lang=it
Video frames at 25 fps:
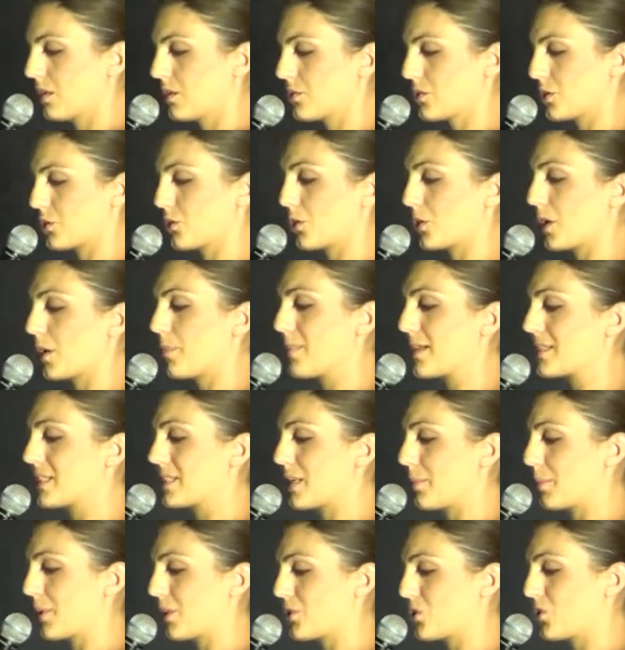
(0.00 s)
Sono
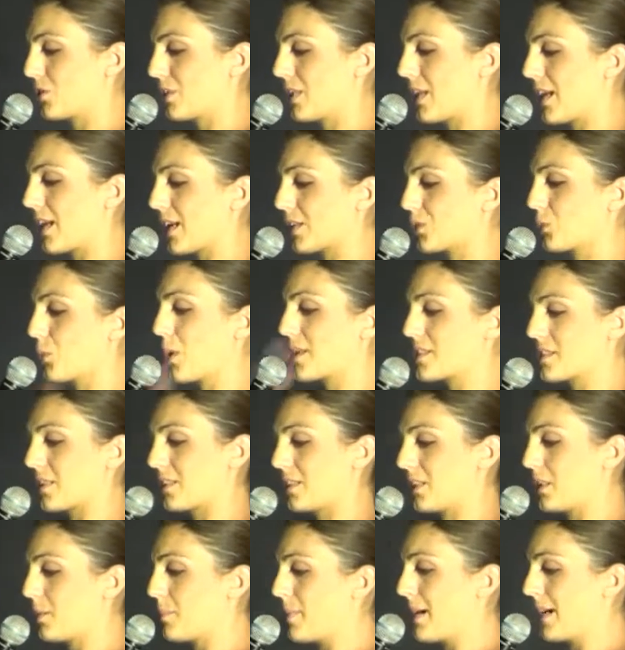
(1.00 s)
rimasta prigioniera due
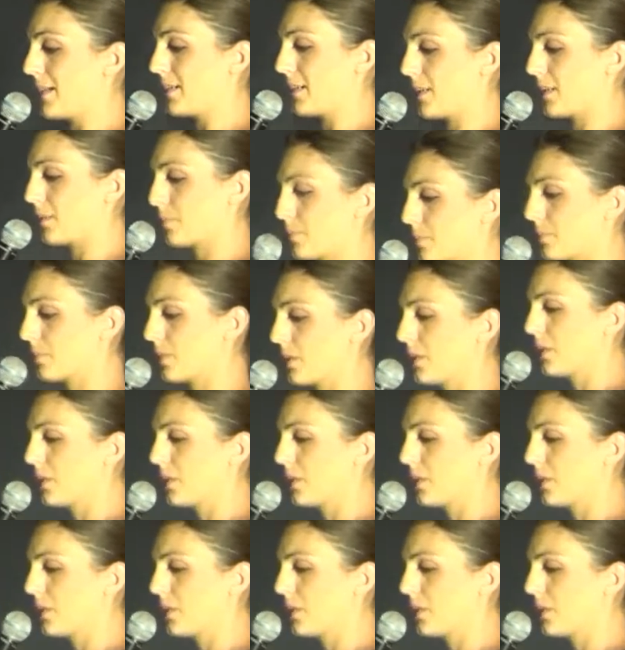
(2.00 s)
settimane.